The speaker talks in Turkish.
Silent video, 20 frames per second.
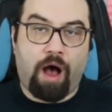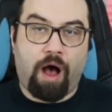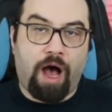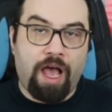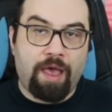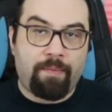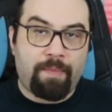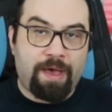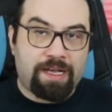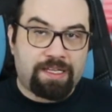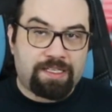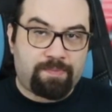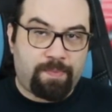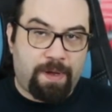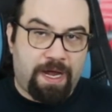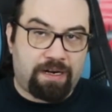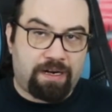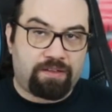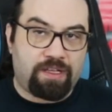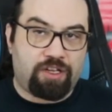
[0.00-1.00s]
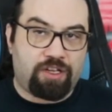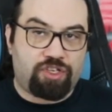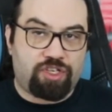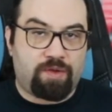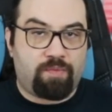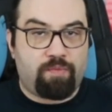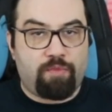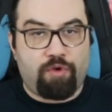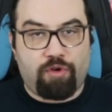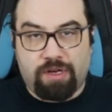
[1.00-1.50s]
IMAX perde
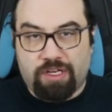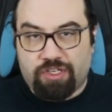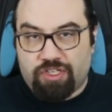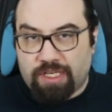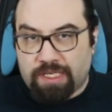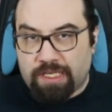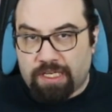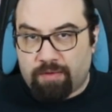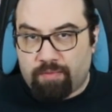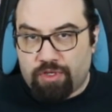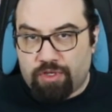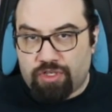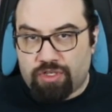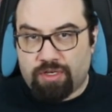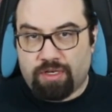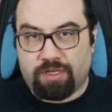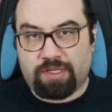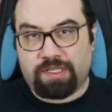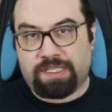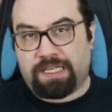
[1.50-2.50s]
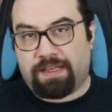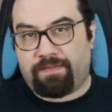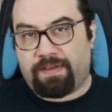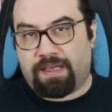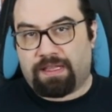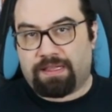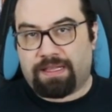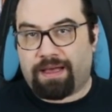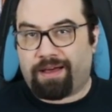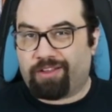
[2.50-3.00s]
için böyle çekilmiş.
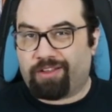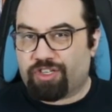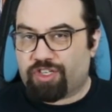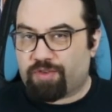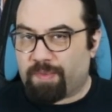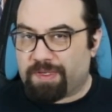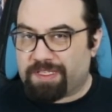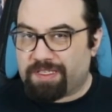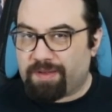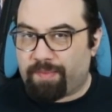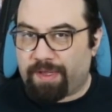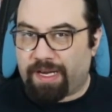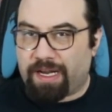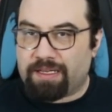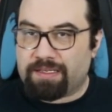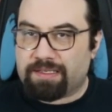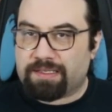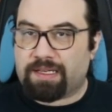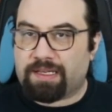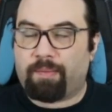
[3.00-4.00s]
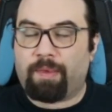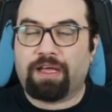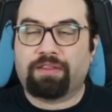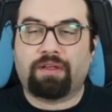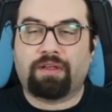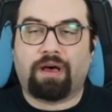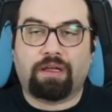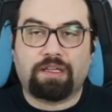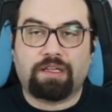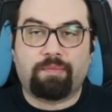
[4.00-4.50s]
TV'de alışması biraz
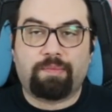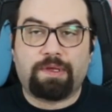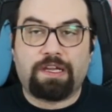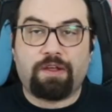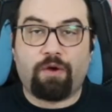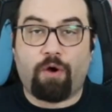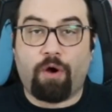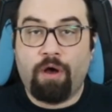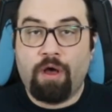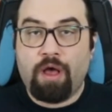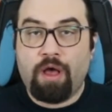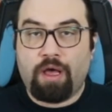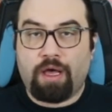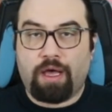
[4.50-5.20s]
zaman alabiliyor.